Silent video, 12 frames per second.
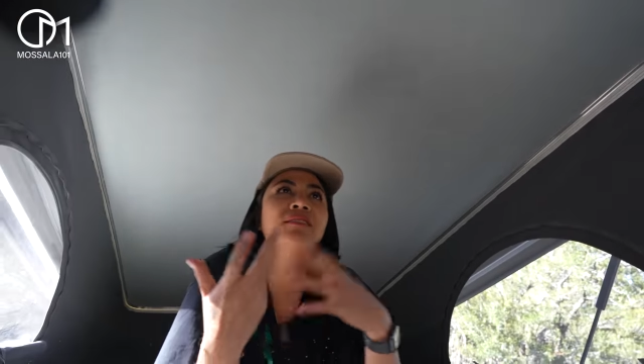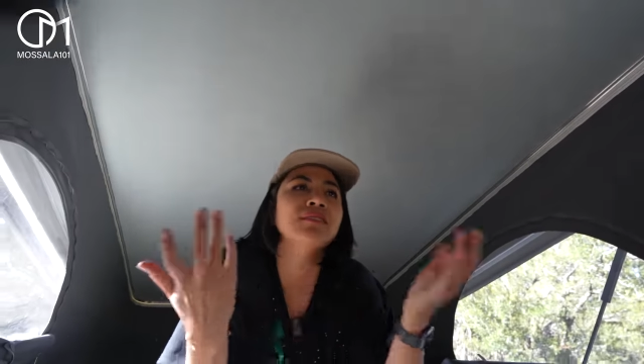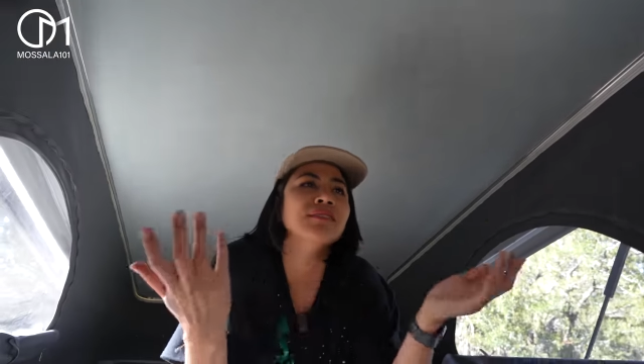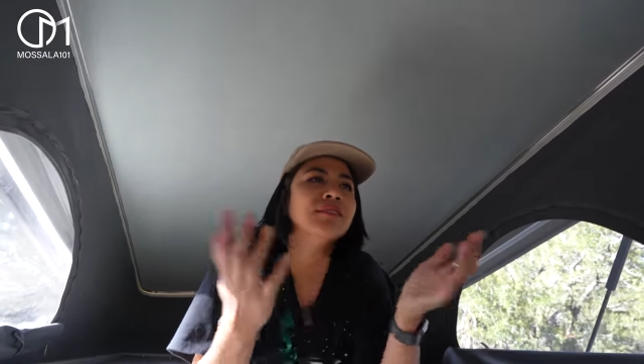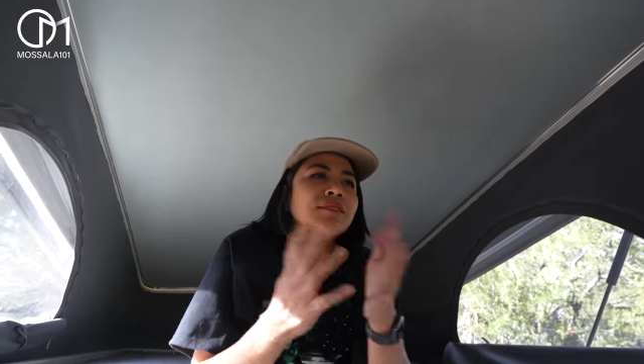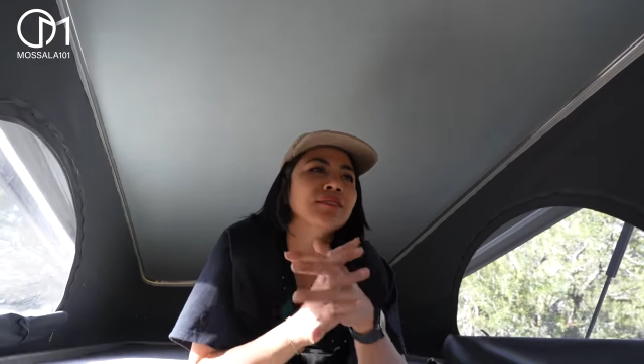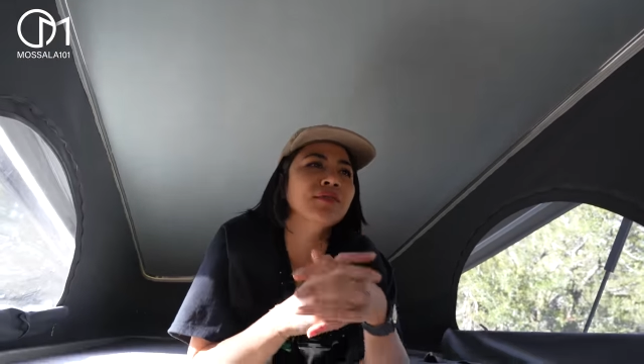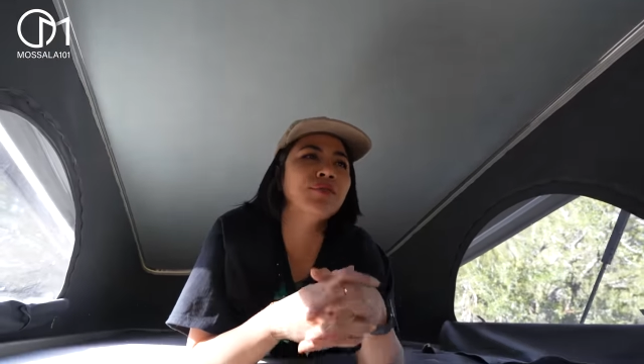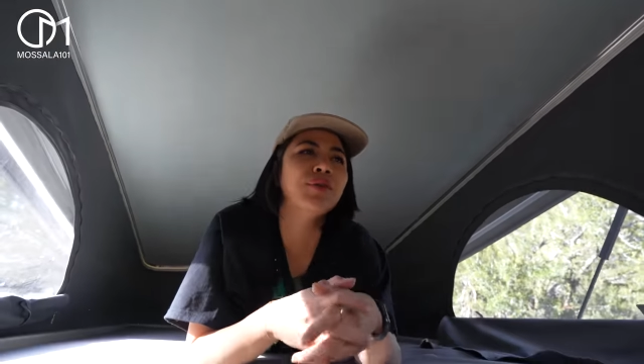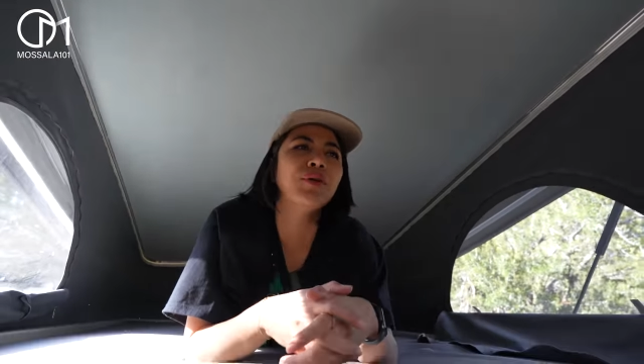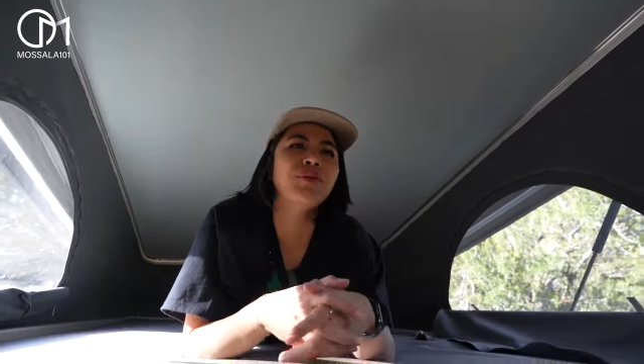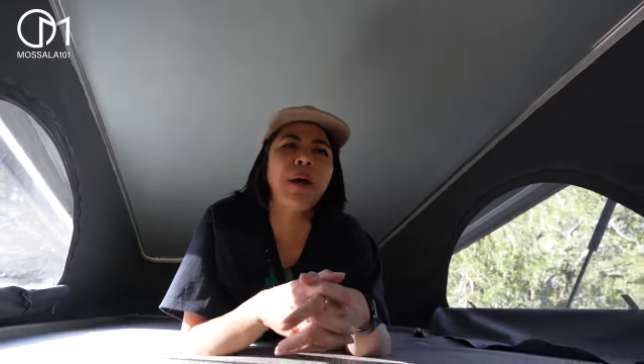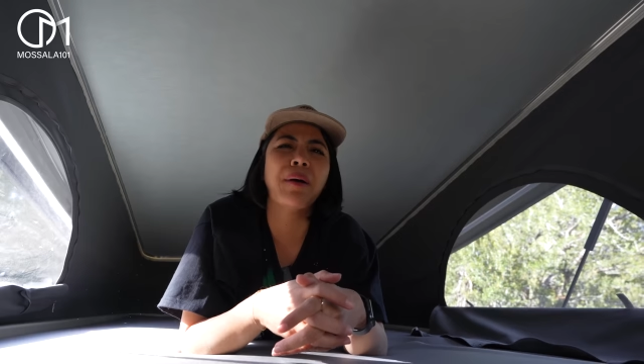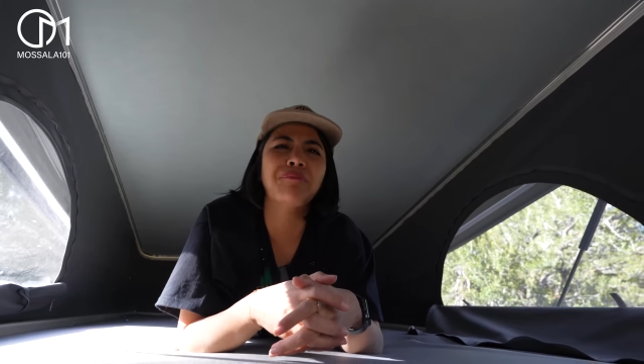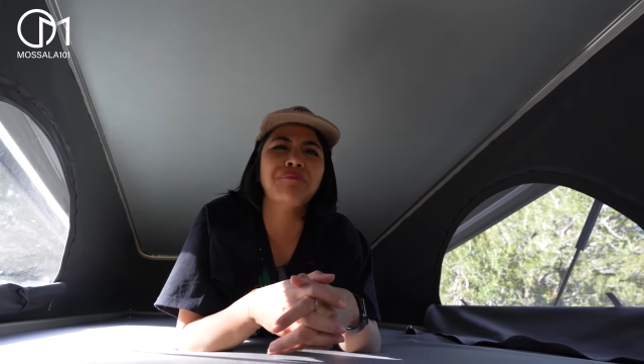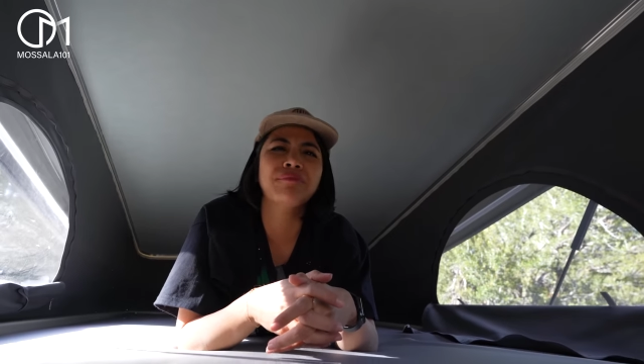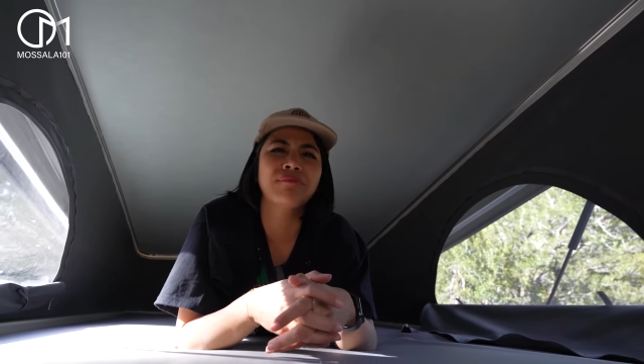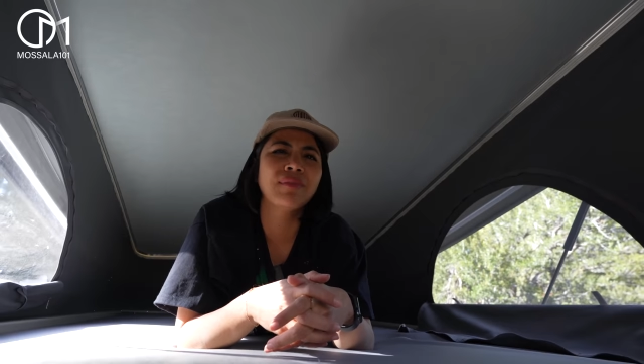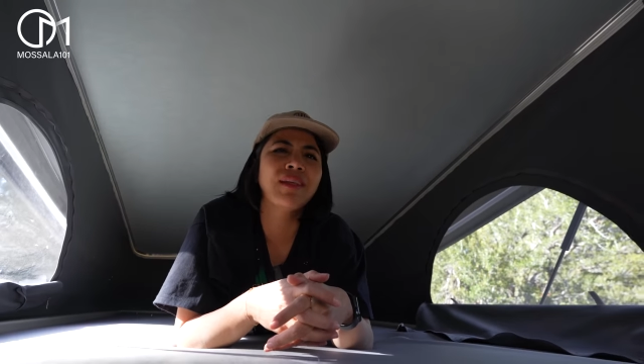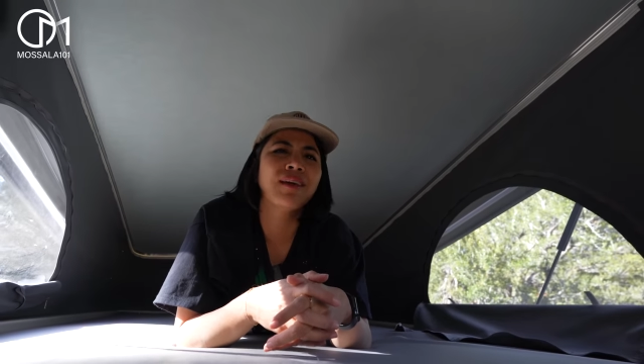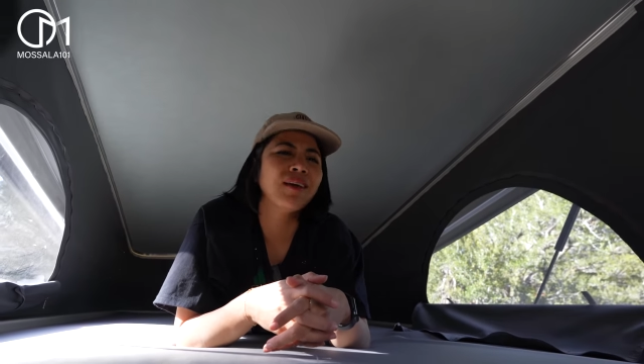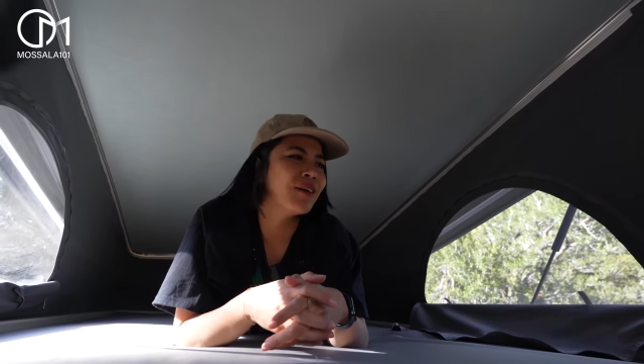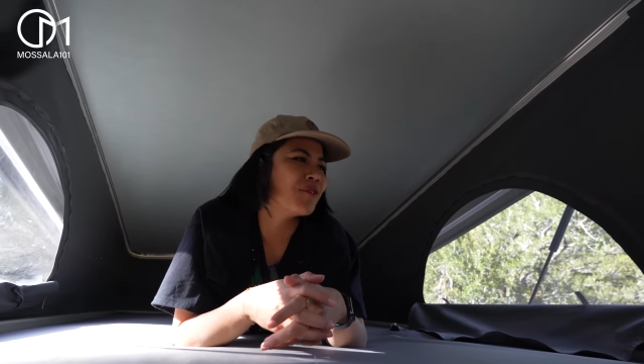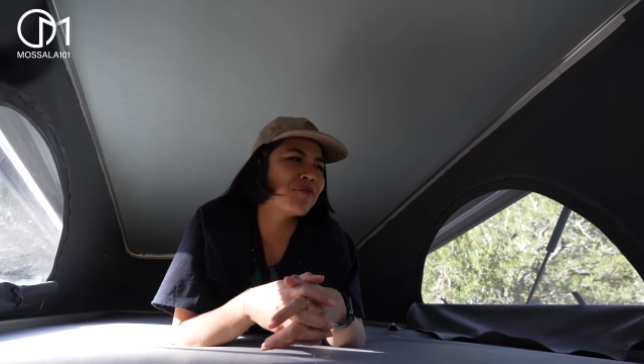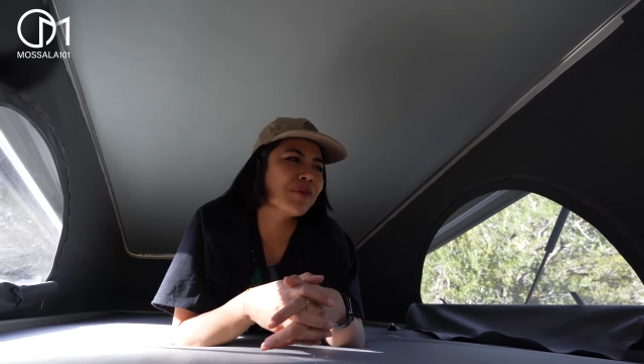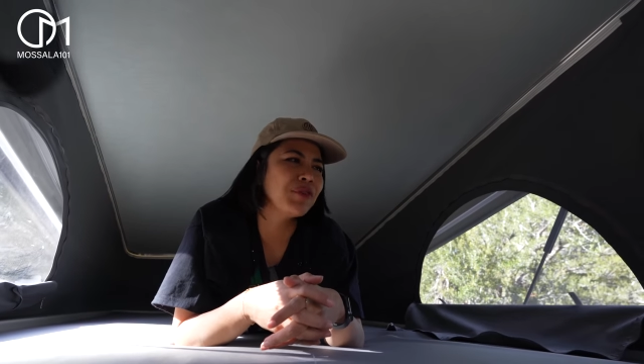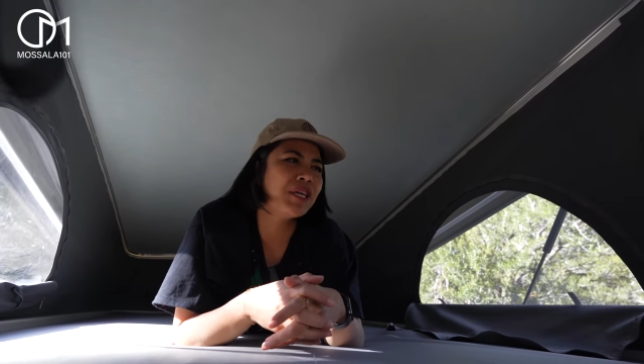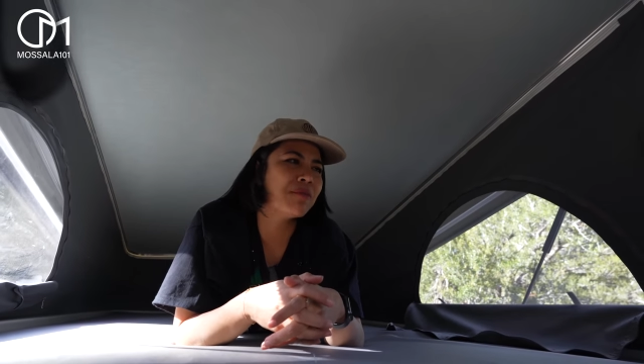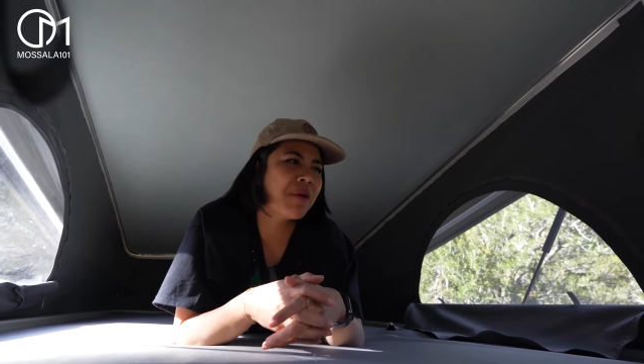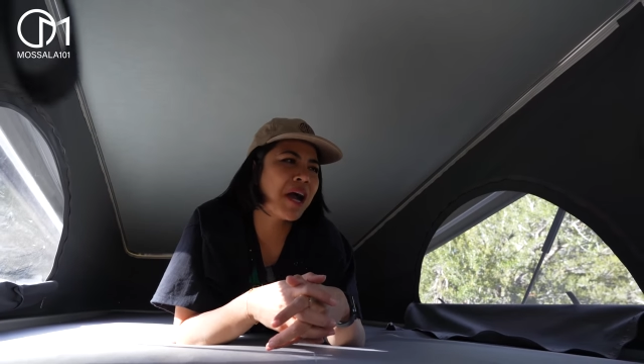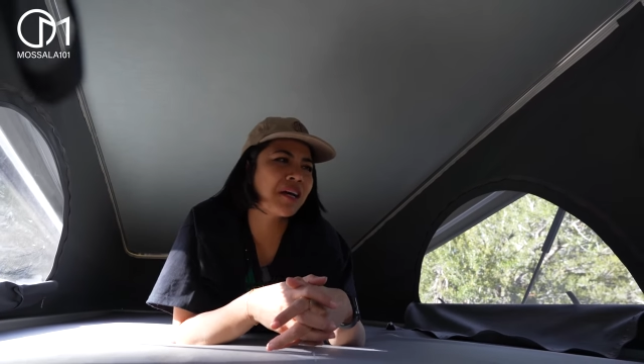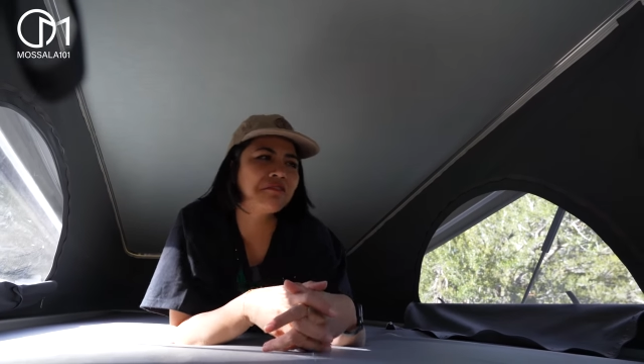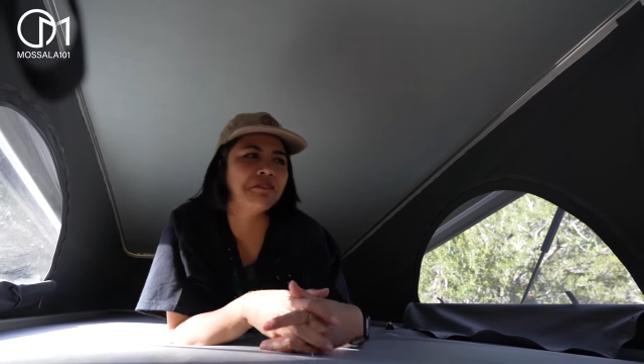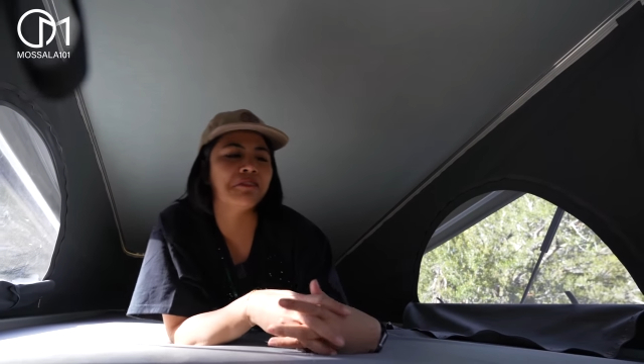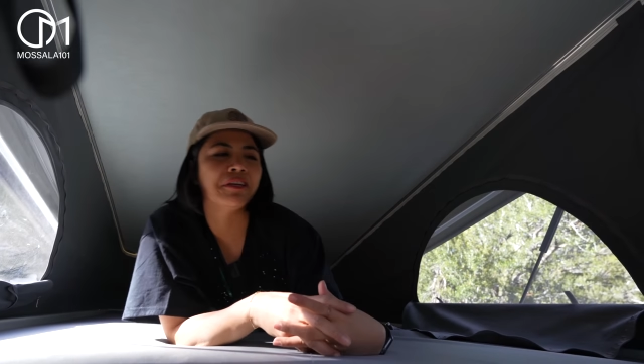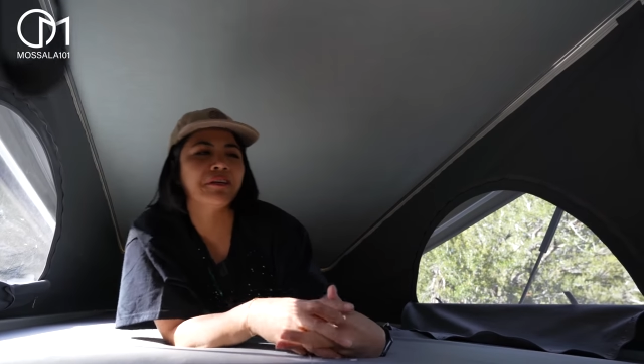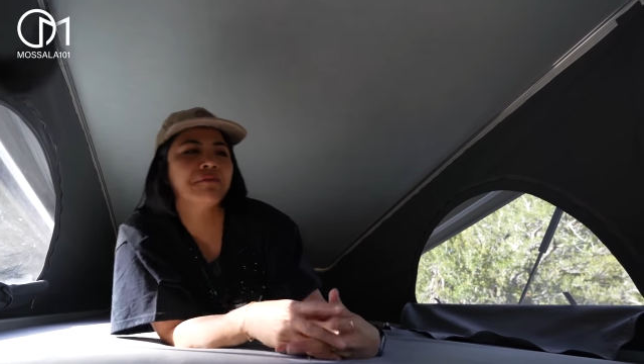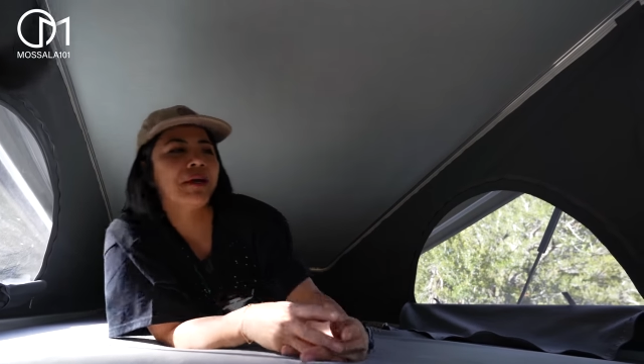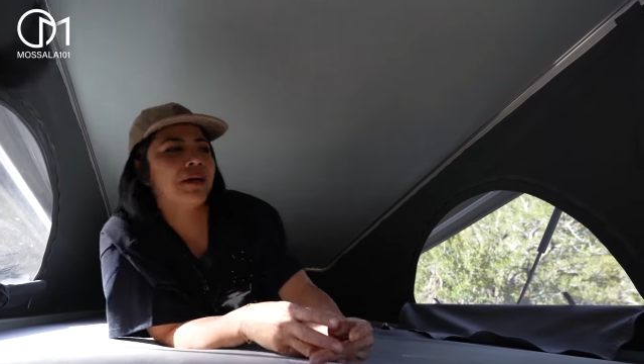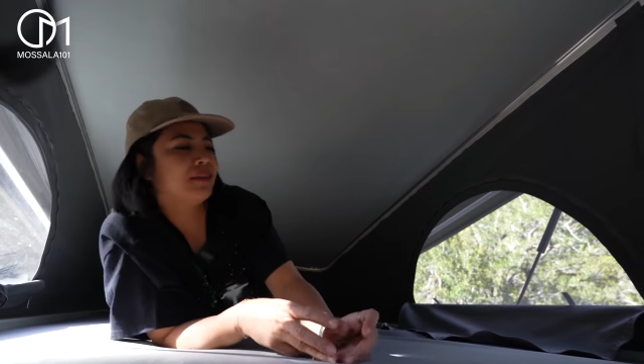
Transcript: งสือฟิลแบบฟิลดีมากเลยมา